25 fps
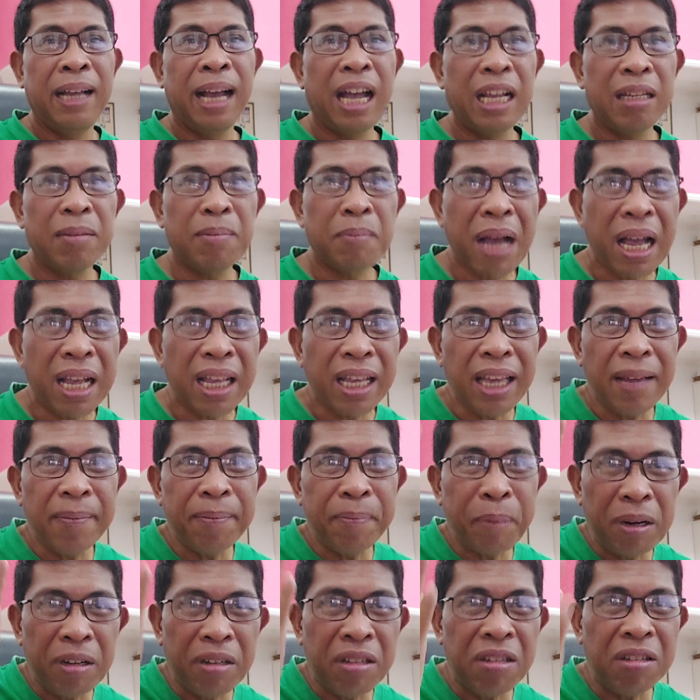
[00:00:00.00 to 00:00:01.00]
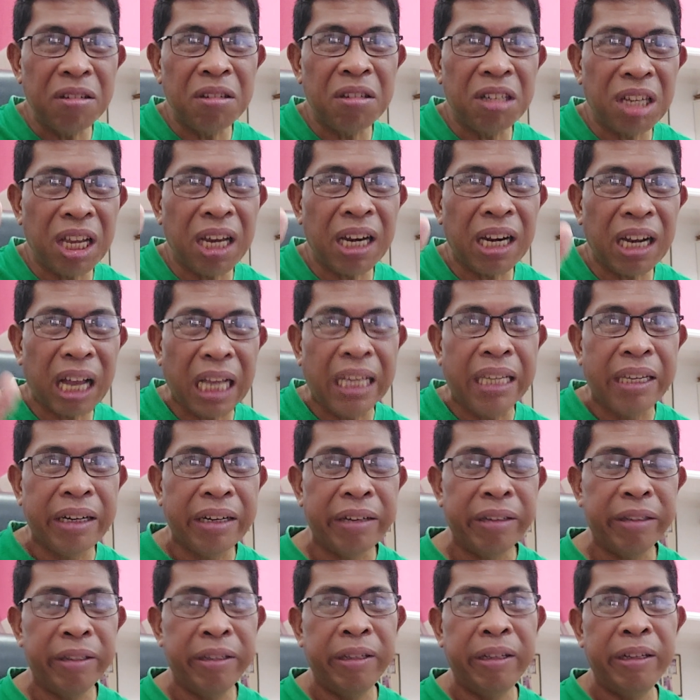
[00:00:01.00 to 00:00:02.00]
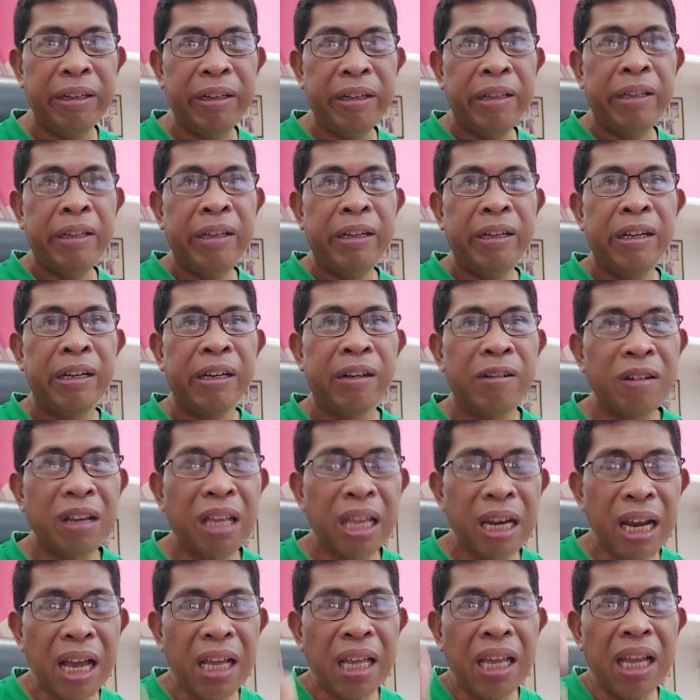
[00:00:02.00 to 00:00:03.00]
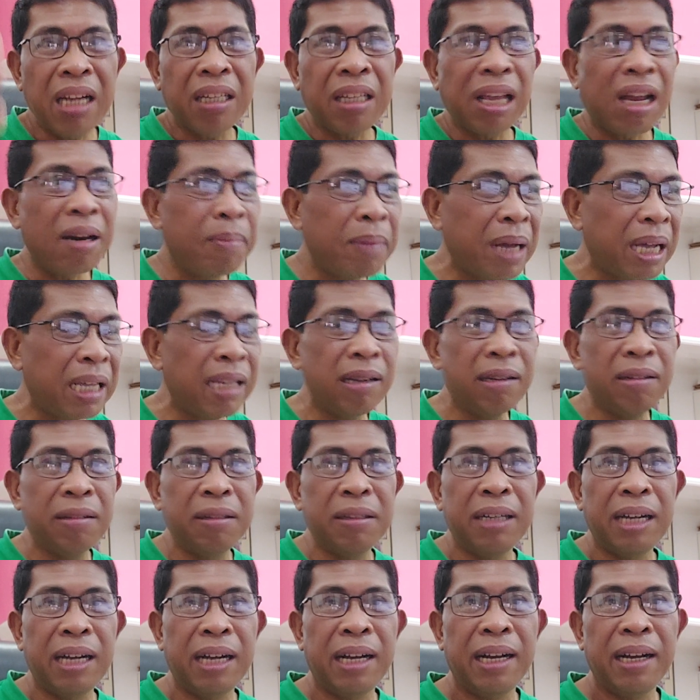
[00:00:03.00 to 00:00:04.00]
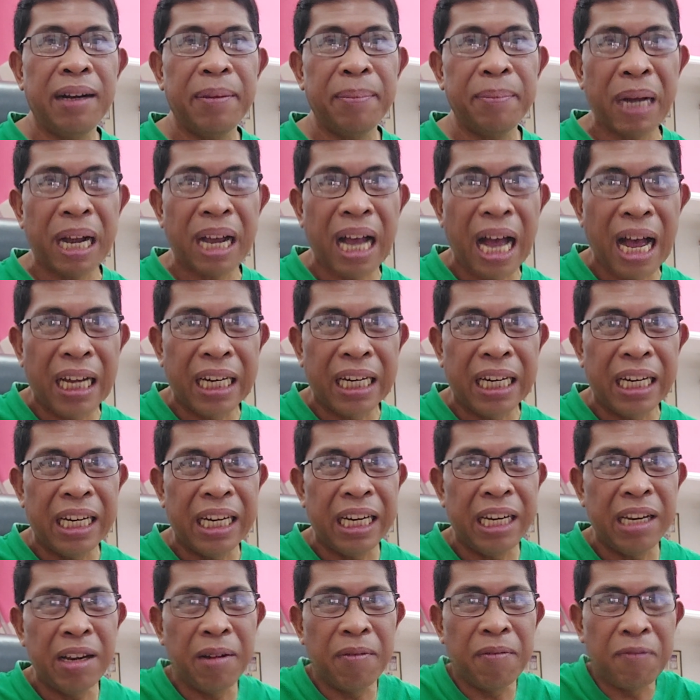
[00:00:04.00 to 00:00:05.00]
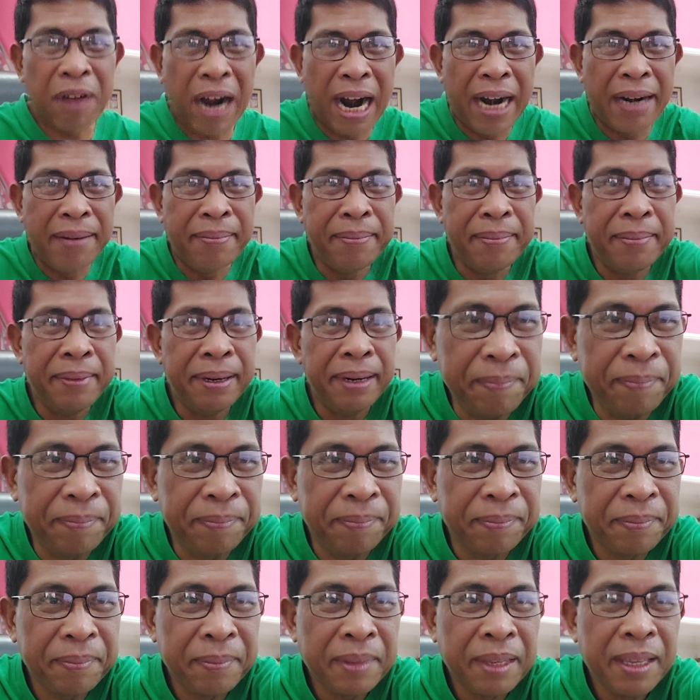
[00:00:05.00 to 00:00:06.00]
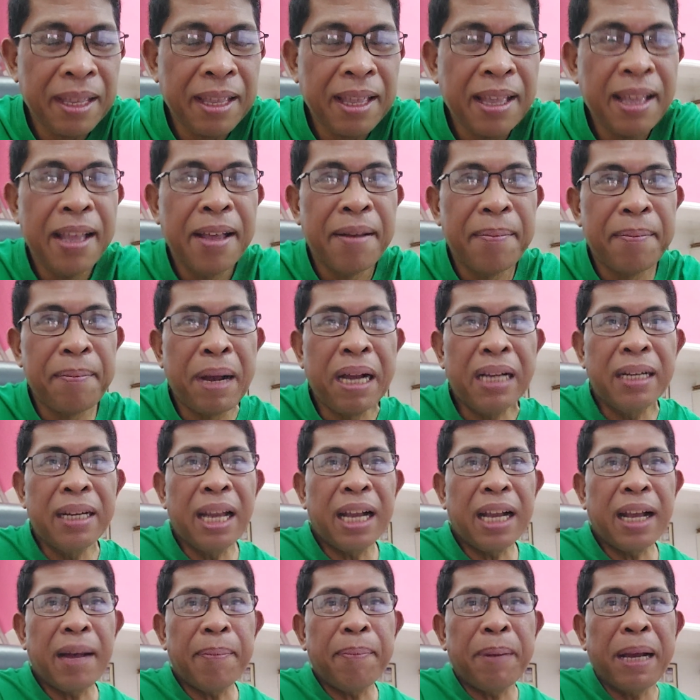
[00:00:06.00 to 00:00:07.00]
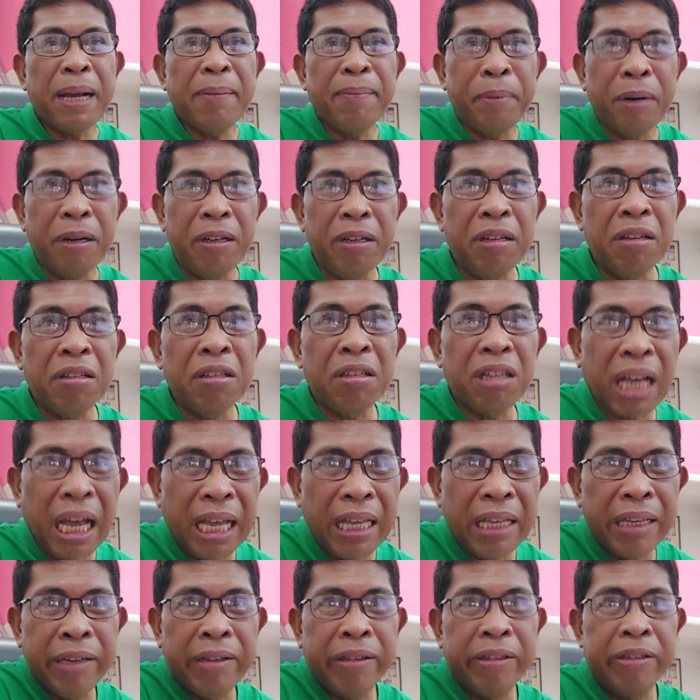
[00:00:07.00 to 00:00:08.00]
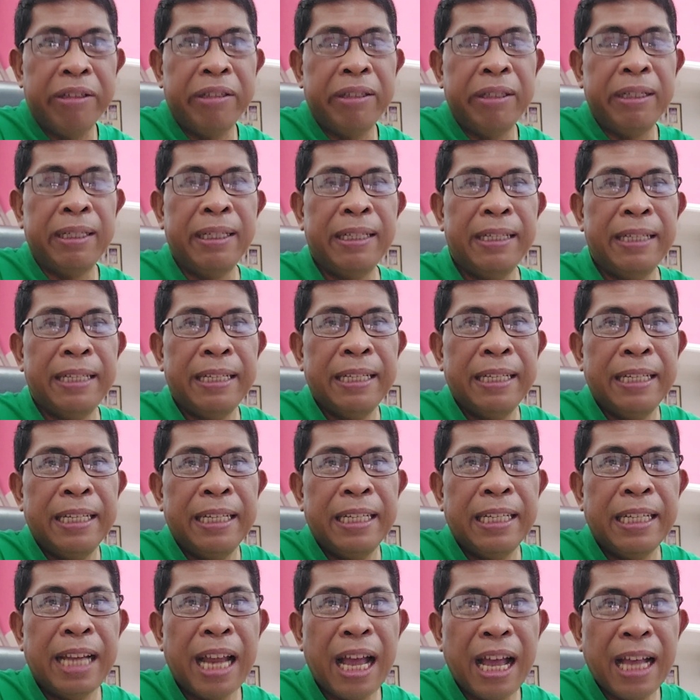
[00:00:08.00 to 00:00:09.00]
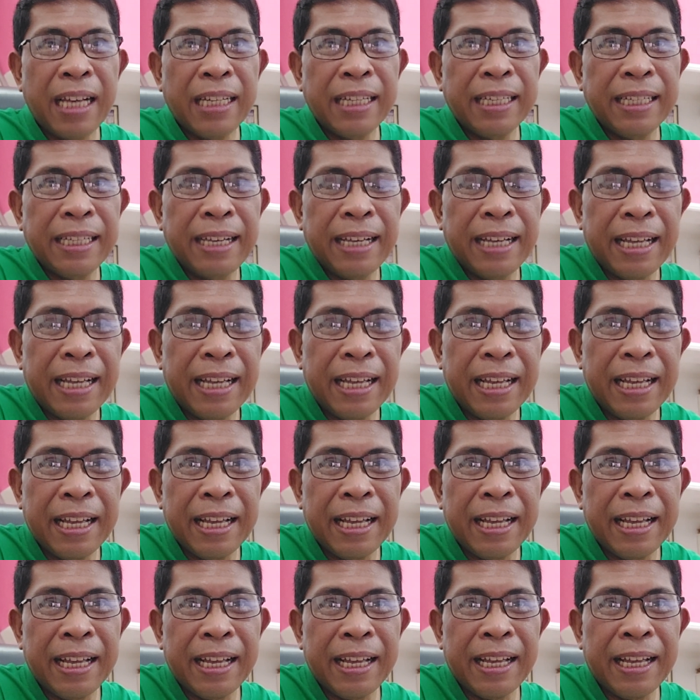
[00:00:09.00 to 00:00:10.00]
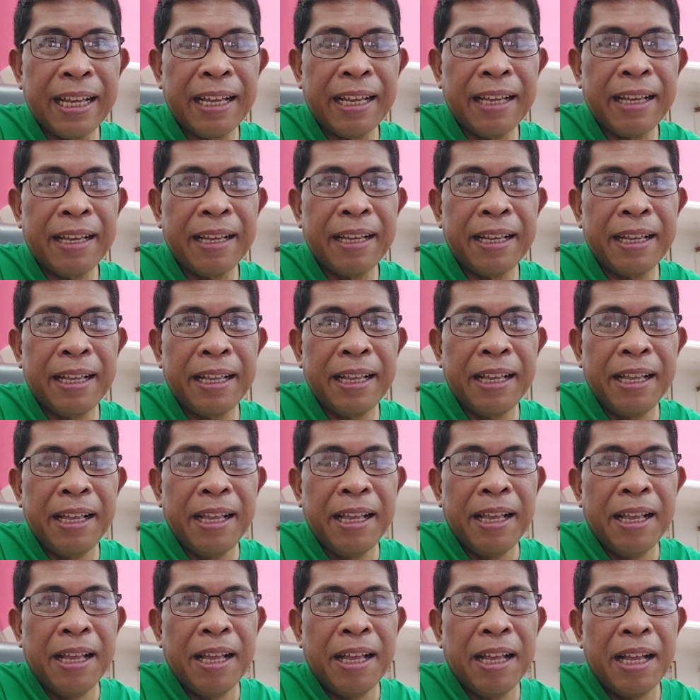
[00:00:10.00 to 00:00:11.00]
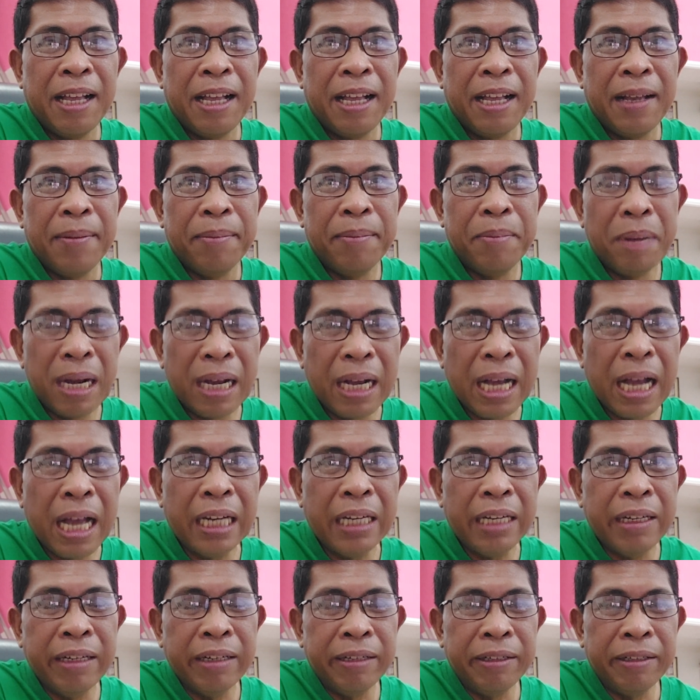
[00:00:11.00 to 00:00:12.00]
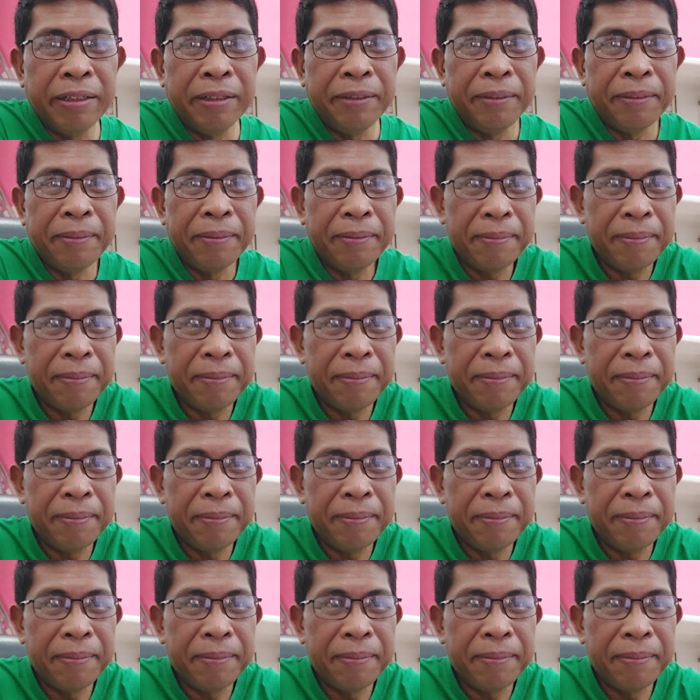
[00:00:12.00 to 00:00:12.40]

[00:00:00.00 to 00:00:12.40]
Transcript: At maging producer kayo, kung ilang hektar ba yung uh, pag-ari ninyong farm. Pag nakapag-produce kayo ng uh, mga ano,